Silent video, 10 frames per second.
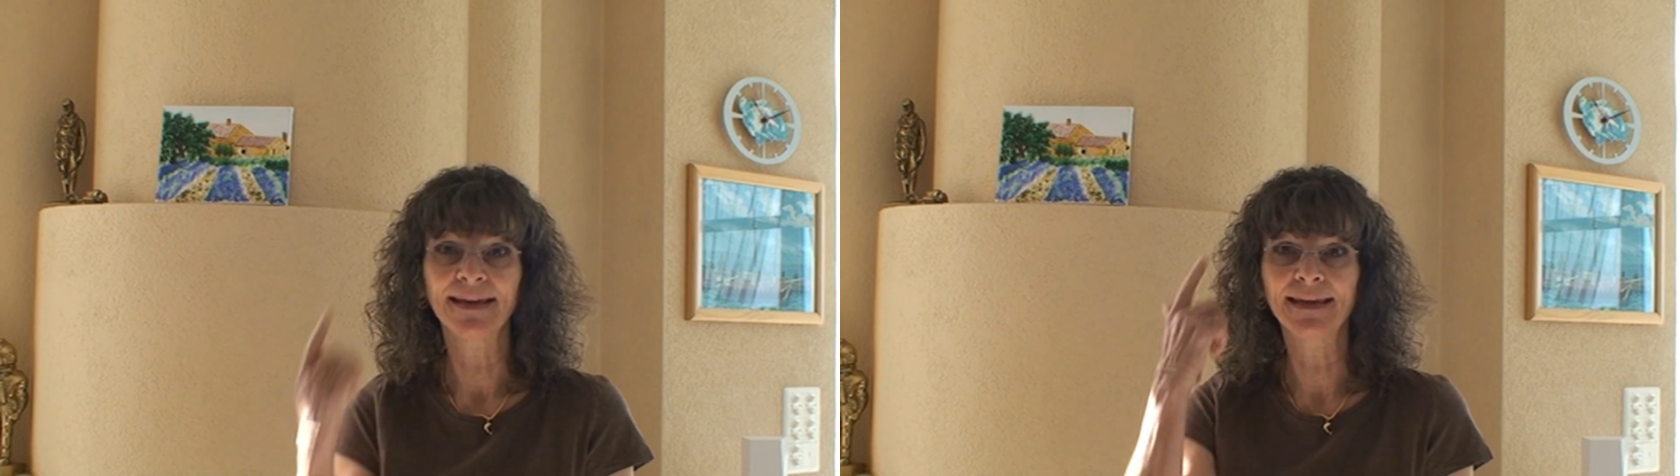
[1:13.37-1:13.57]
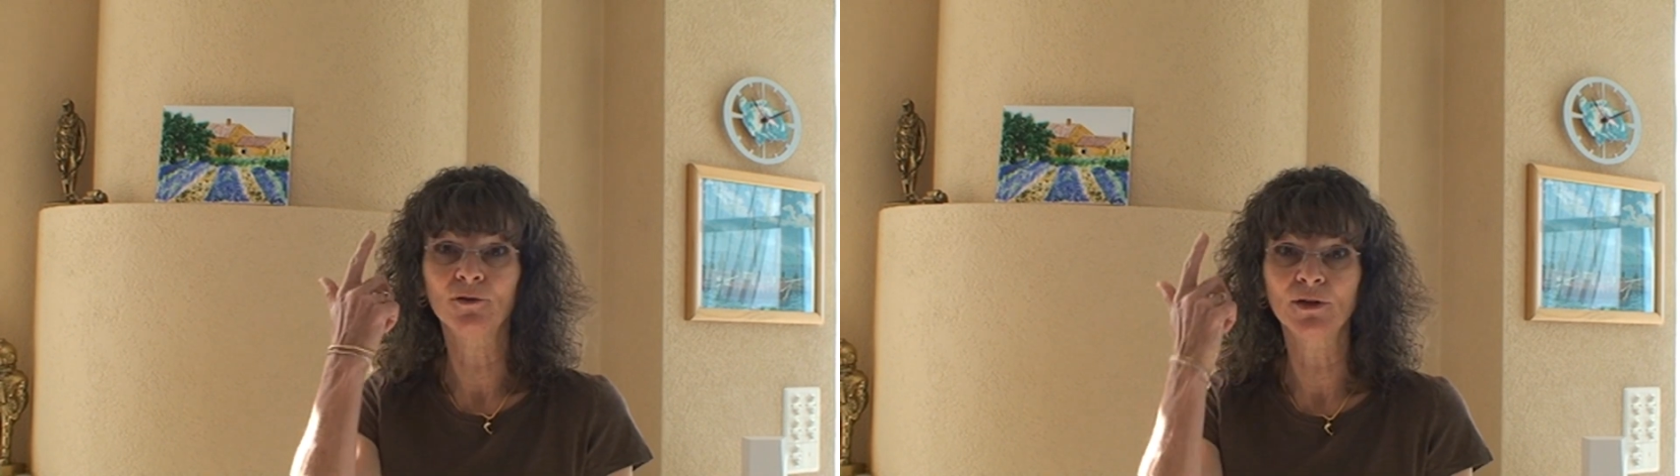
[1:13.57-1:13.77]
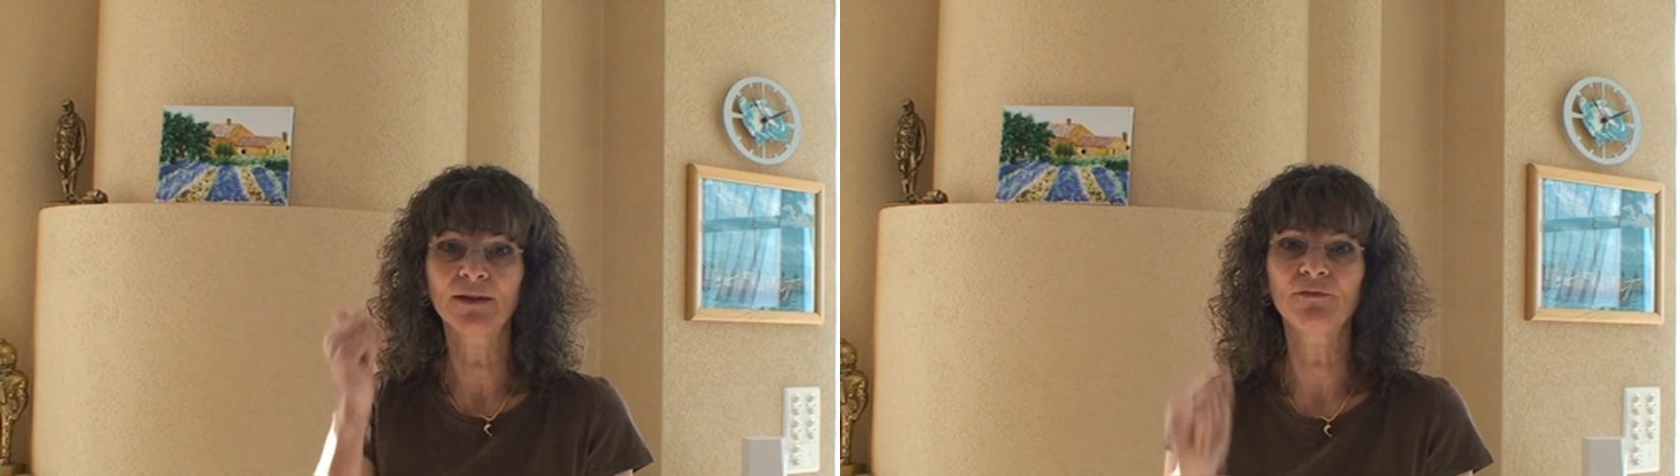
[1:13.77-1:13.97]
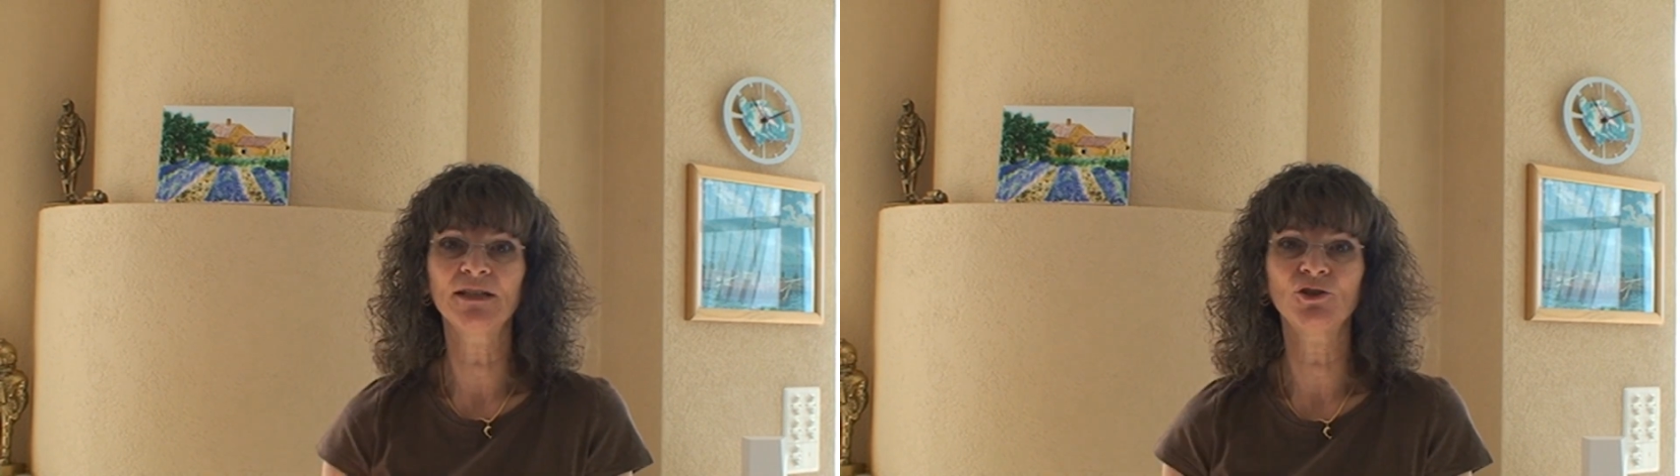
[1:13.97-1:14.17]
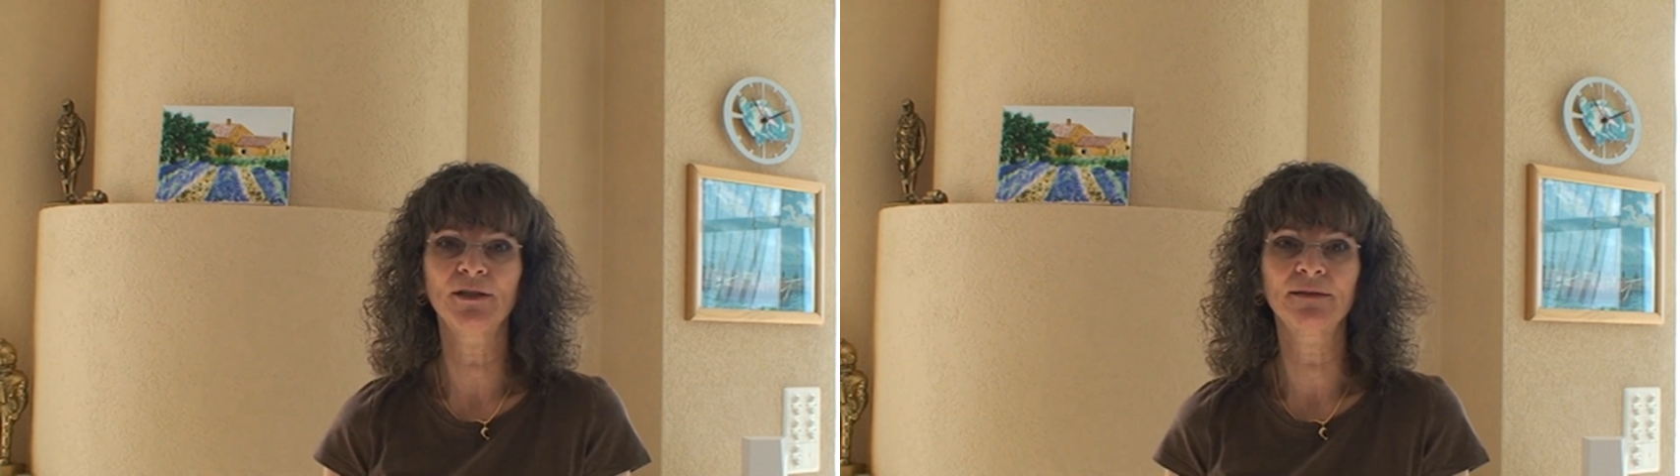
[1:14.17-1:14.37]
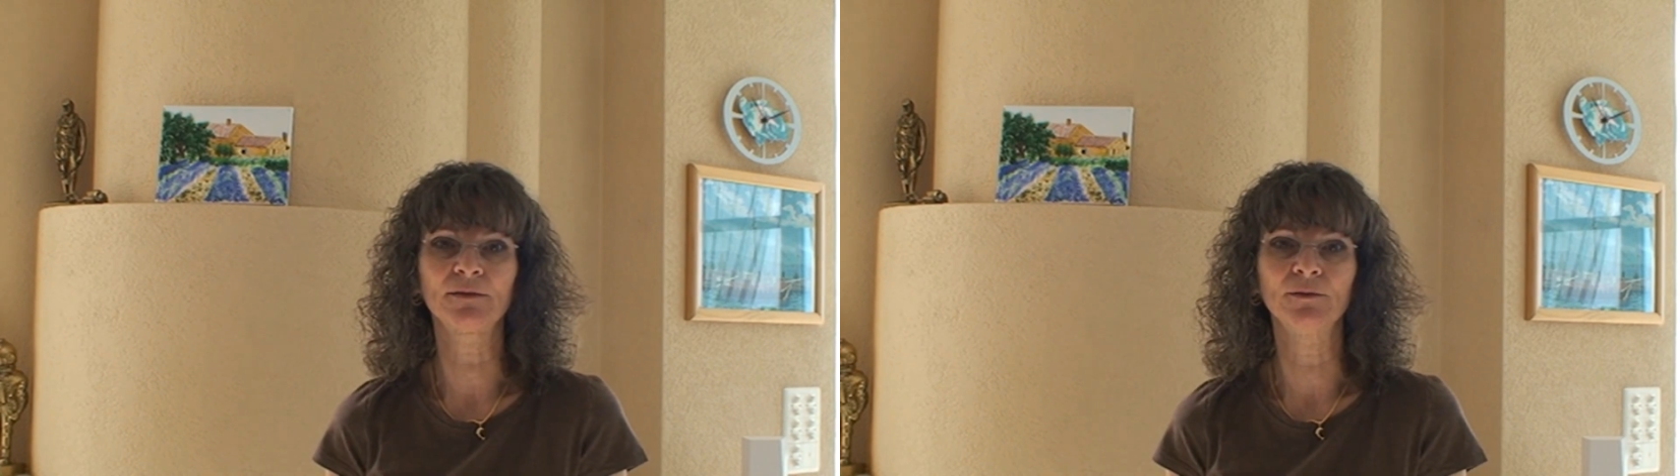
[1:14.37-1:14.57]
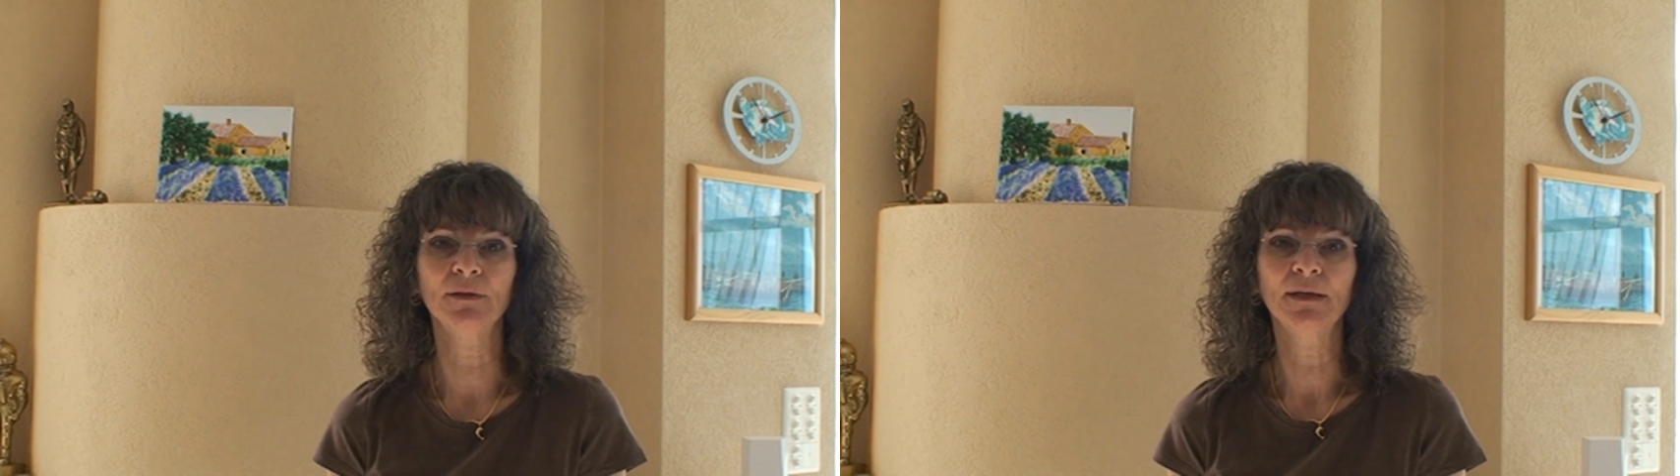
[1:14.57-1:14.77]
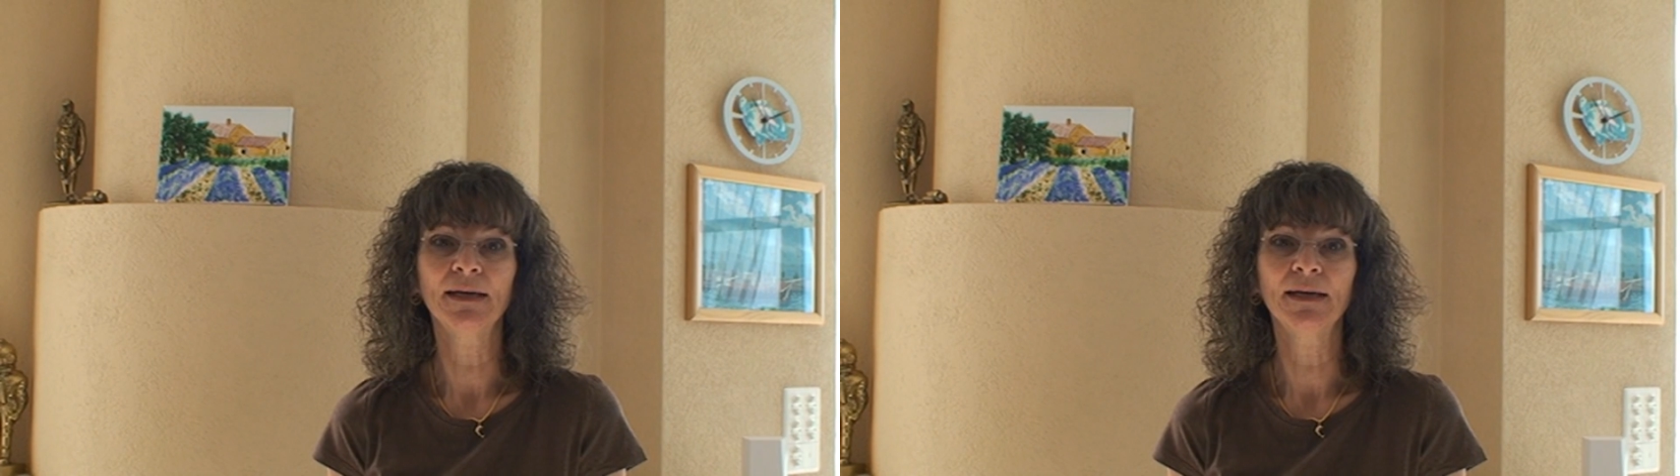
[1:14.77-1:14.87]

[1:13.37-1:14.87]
et en réfléchissant